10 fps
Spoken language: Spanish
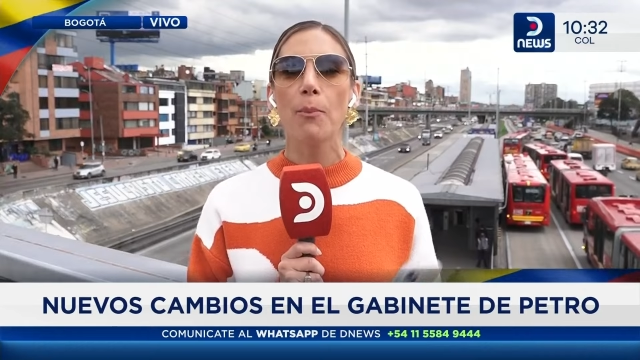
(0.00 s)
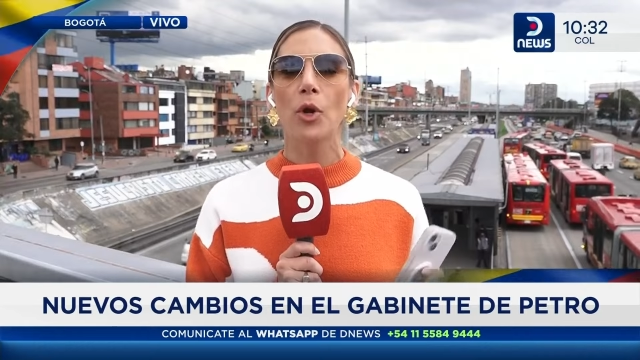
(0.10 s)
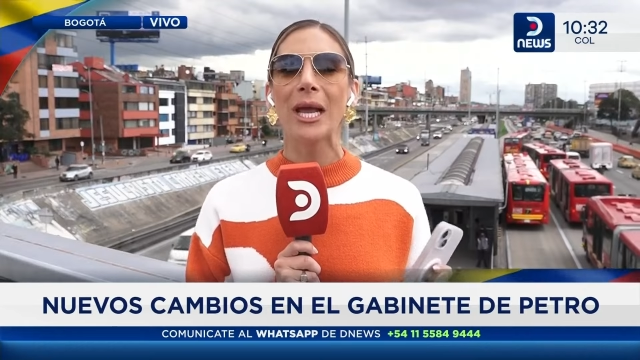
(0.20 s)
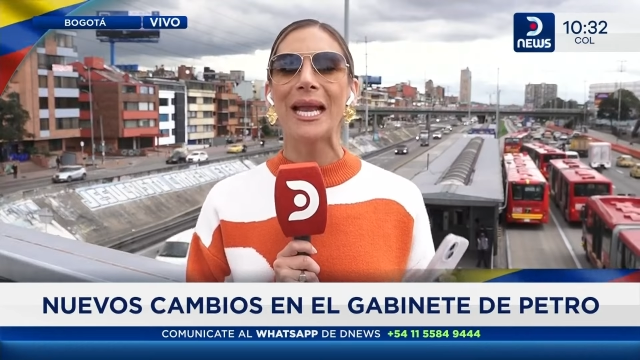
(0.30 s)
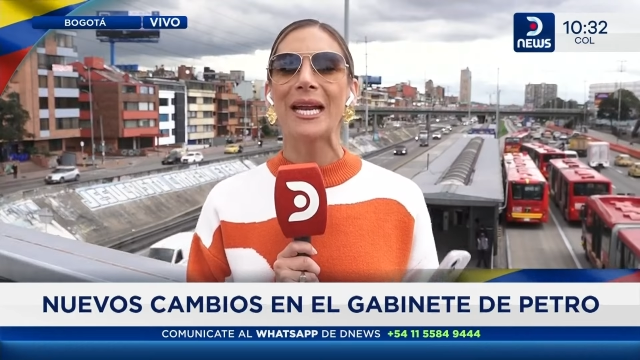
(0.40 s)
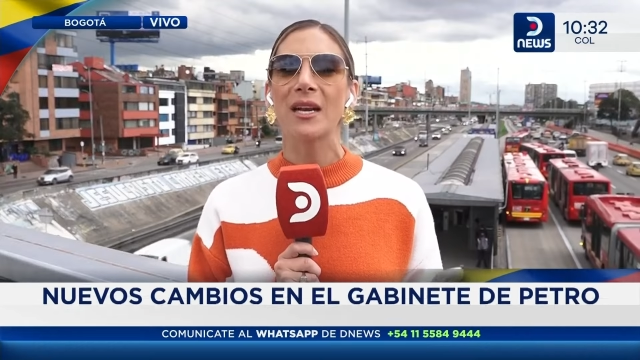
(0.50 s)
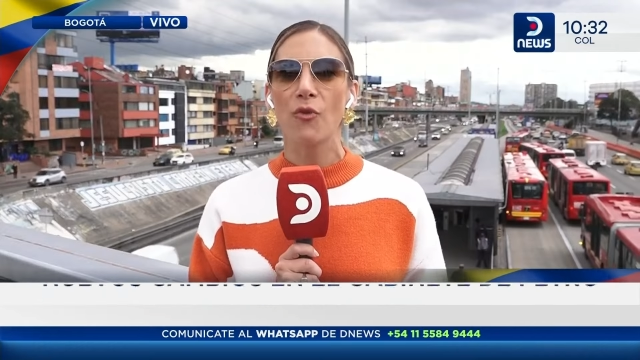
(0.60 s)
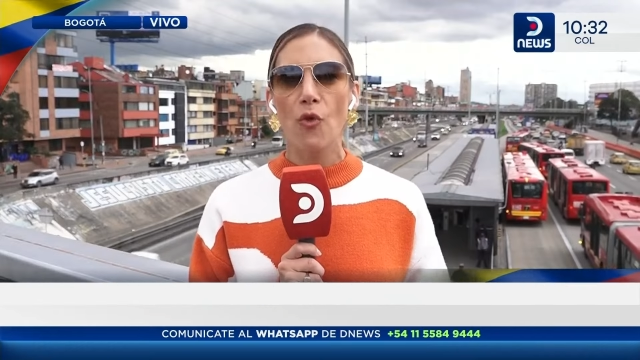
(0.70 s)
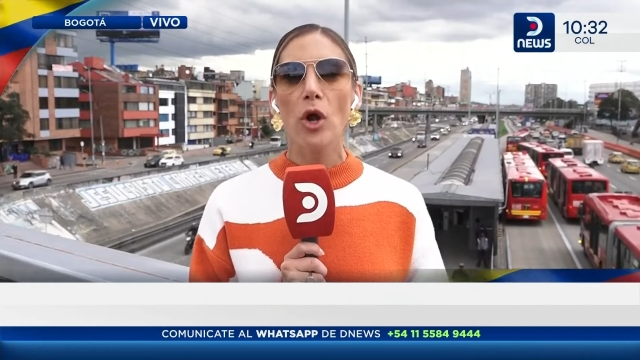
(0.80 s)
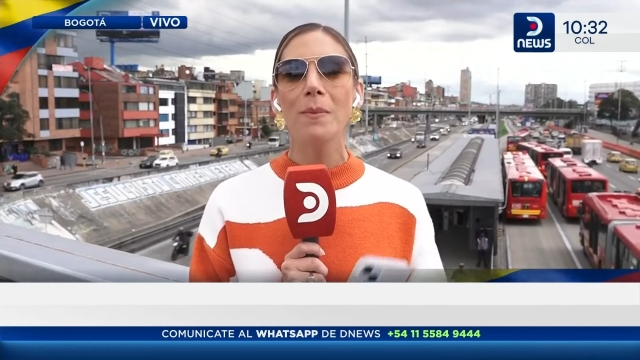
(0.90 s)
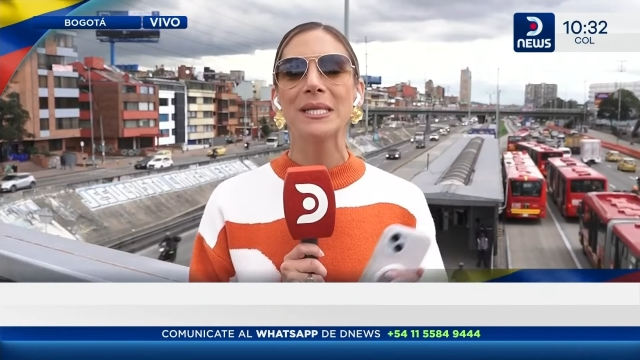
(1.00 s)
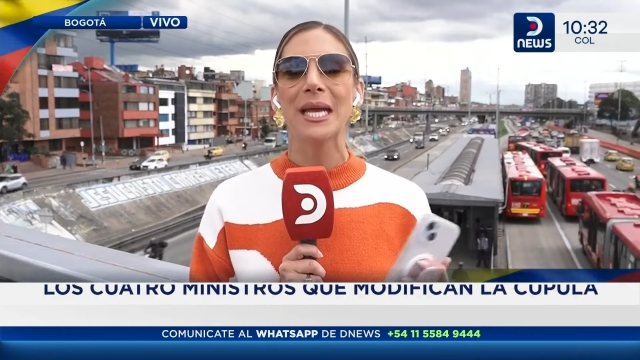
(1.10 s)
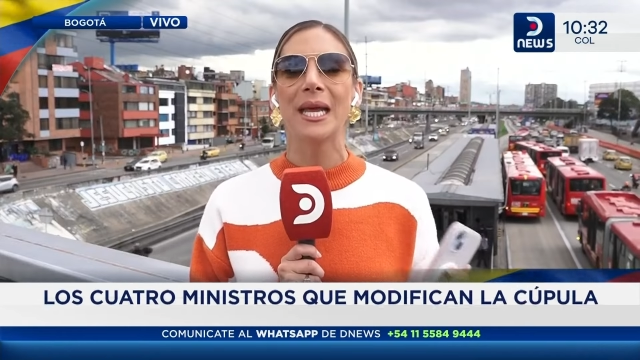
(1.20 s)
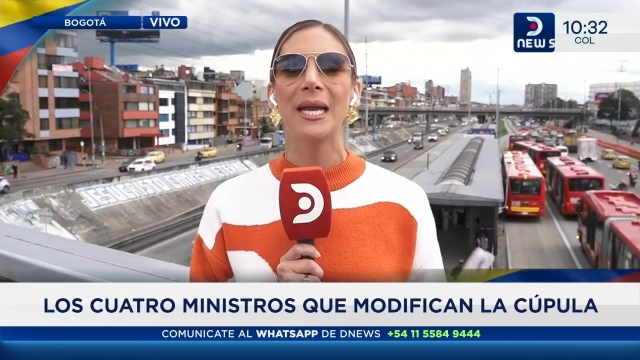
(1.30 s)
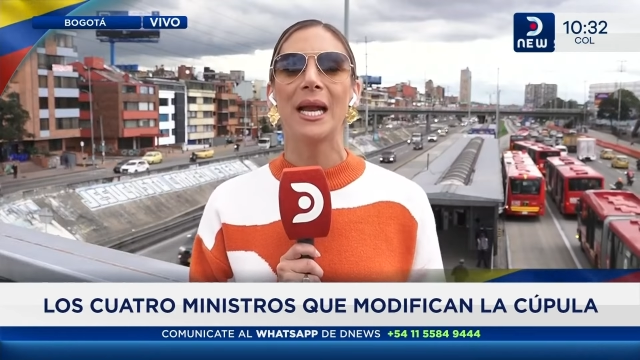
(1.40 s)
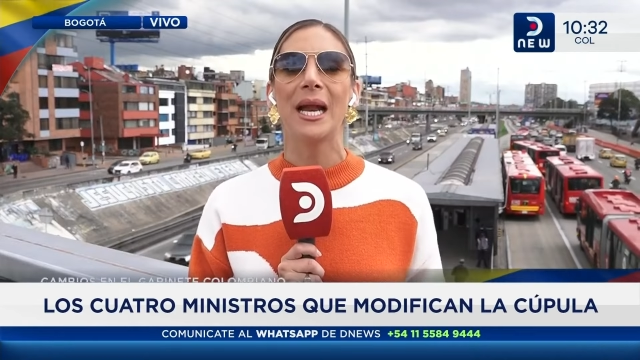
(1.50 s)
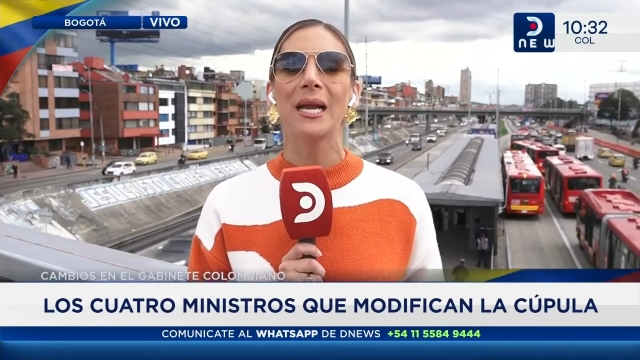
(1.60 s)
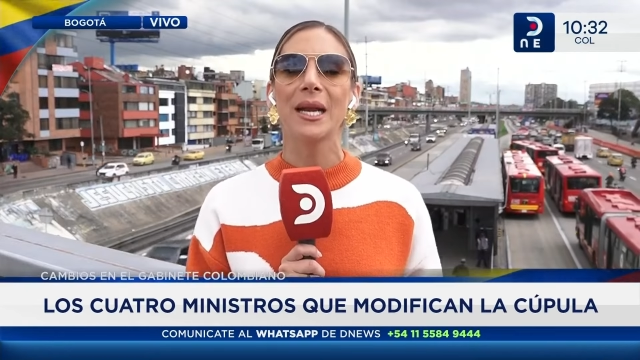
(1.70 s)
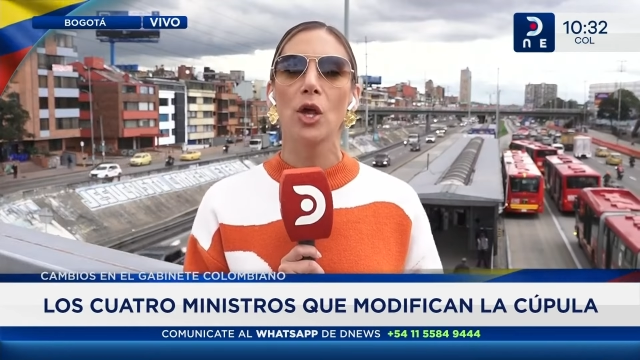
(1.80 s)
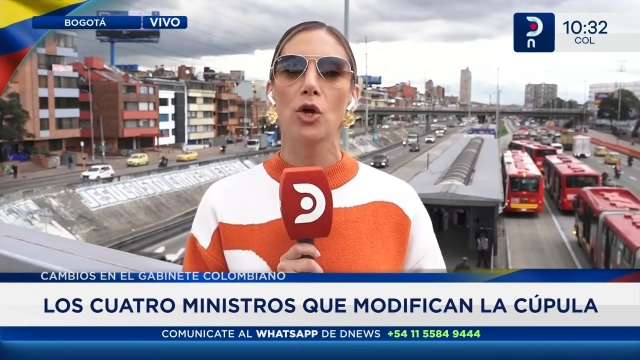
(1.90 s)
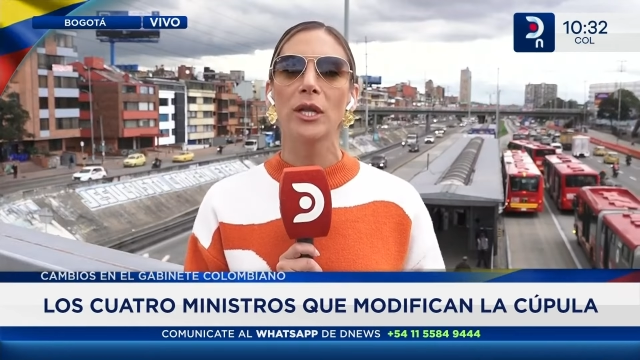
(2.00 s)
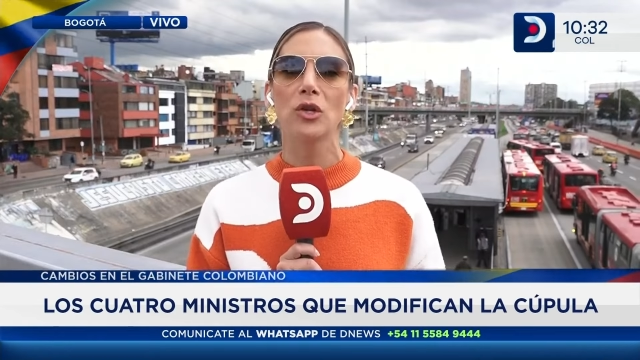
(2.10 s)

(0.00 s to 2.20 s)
porque las reformas que giran alrededor de